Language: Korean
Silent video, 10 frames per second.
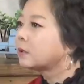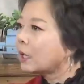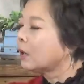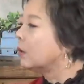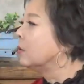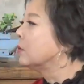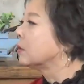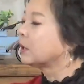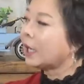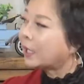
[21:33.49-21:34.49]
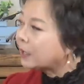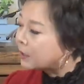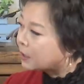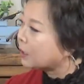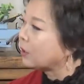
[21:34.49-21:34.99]
딱 얼굴은
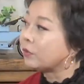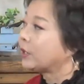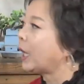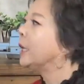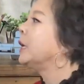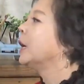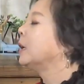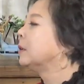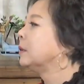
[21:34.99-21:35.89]
탤런트들 얼굴이 아니야.